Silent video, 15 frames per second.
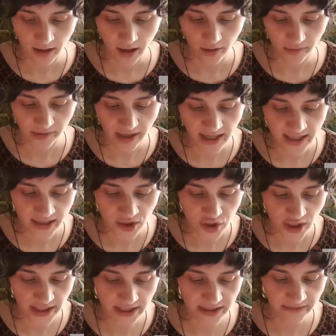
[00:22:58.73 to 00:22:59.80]
Aus allen
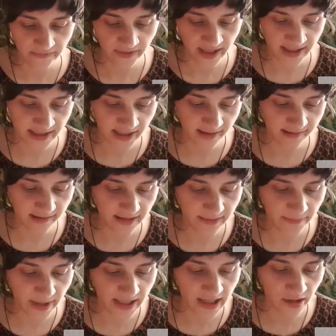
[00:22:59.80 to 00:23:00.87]
Schichten werden jetzt die
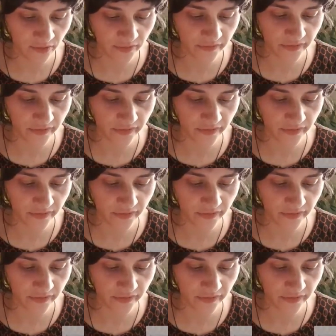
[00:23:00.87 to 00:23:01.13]
Männer und